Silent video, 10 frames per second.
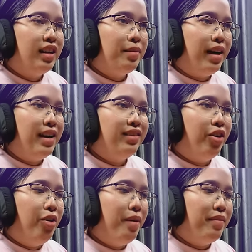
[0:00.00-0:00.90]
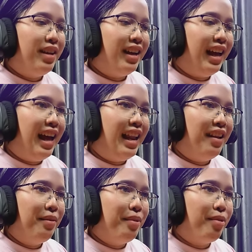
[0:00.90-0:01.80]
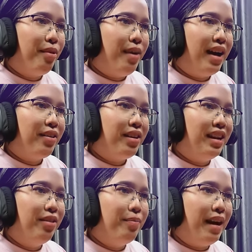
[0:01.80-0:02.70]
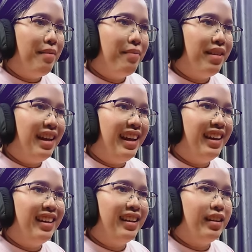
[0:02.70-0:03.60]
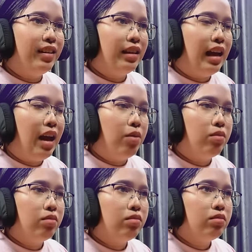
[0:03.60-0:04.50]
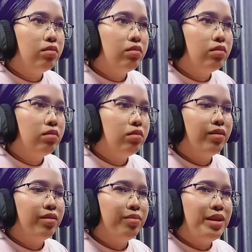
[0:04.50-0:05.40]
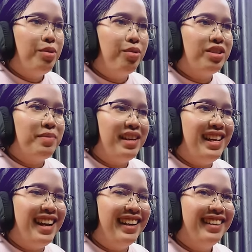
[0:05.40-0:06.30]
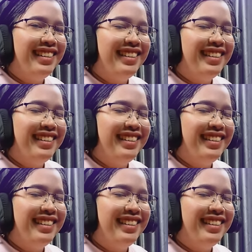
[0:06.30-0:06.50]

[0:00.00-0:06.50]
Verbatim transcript: กิ่งไม้สองแบบนี้ค่ะแล้วหมิวก็วางก้อนหินลงไปแบบนี้อ้าวไม่ถูกใช่ไหมเนี่ย